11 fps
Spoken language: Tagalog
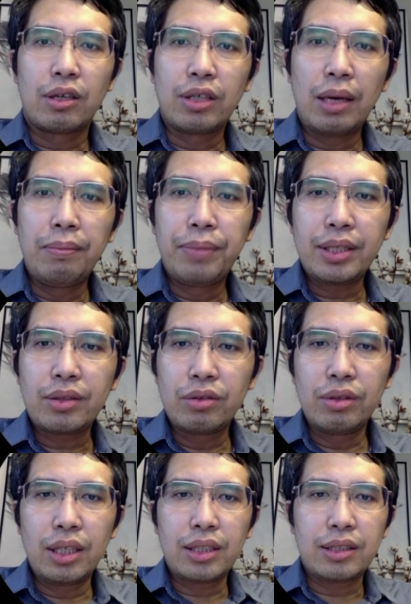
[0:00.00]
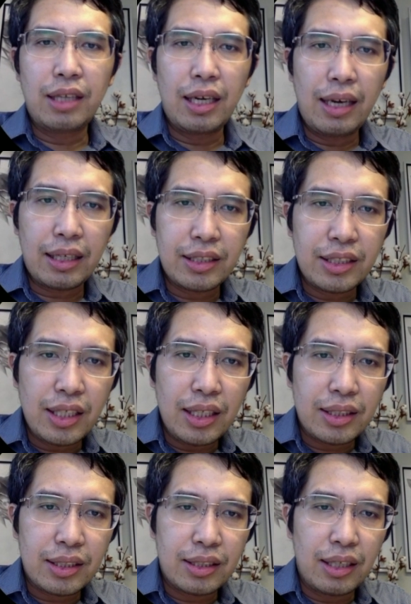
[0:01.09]
number two is they
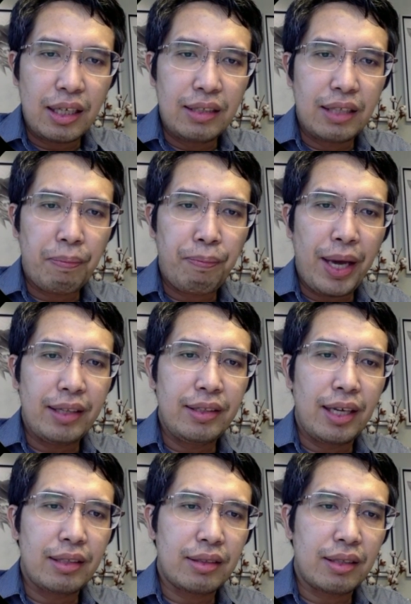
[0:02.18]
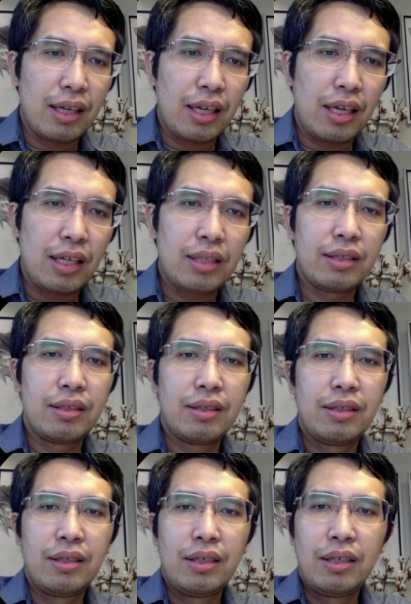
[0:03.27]
exist independently
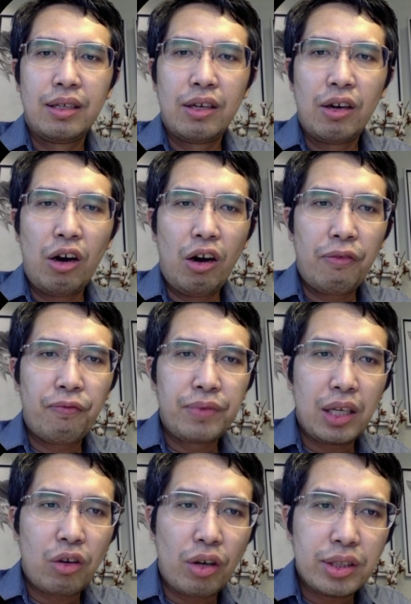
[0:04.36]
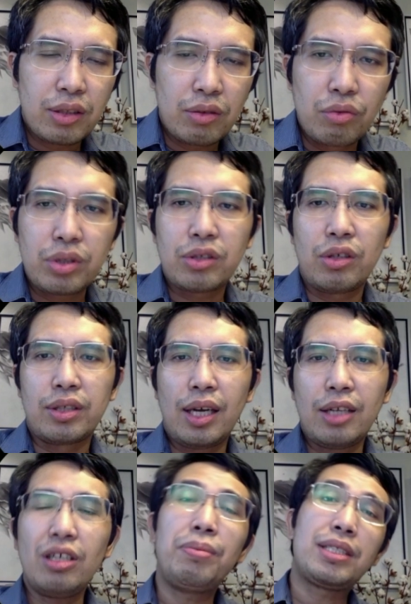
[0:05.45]
of the Constitution. Ano
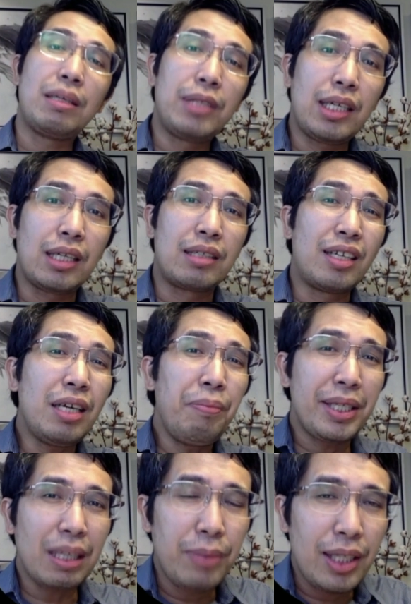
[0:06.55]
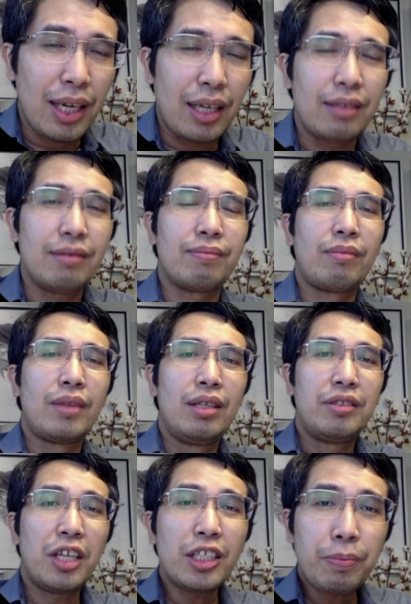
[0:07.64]
ibig sabihin? Ang ibig sabihin,
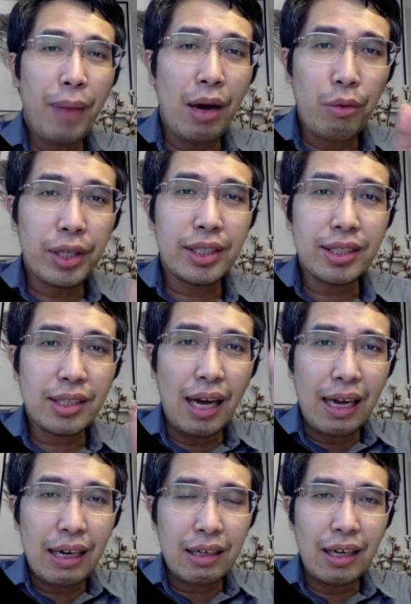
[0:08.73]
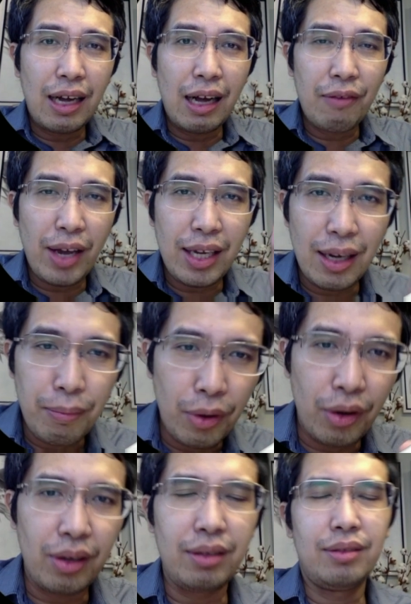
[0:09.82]
these powers are
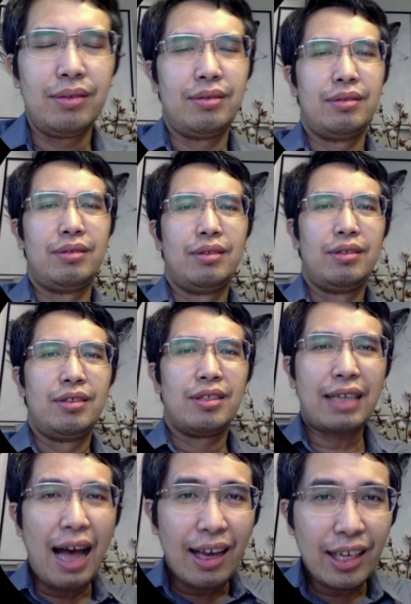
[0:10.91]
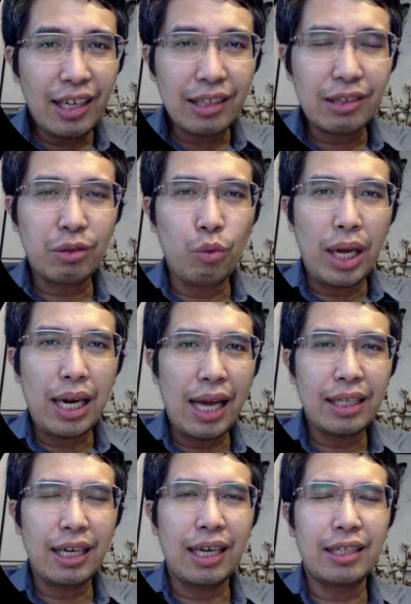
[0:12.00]
available kahit wala
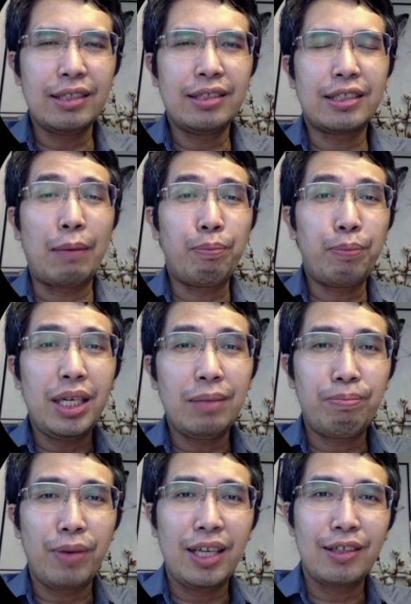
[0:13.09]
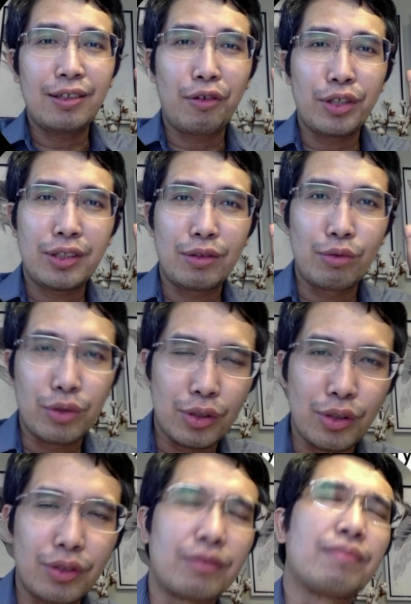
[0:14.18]
yan sa Philippine Constitution.